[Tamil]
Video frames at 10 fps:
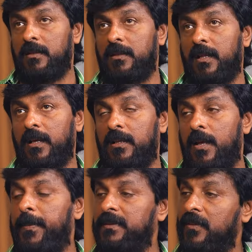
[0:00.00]
இந்த
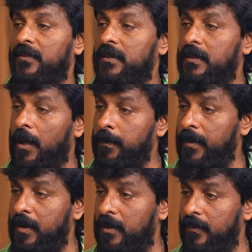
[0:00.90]
கதாபாத்திரம் வந்து
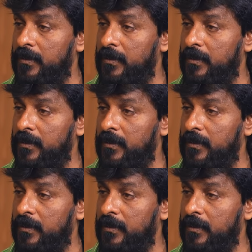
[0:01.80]
நண்பனுக்கு